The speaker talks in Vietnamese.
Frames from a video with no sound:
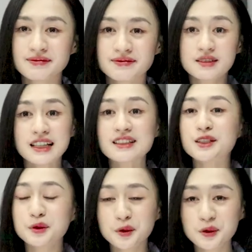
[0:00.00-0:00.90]
Những cái người
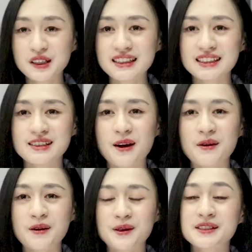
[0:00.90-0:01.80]
thu hút ấy thì họ
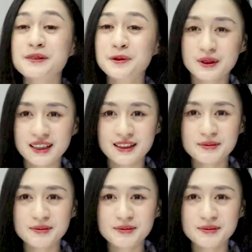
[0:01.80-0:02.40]
có sự vui tính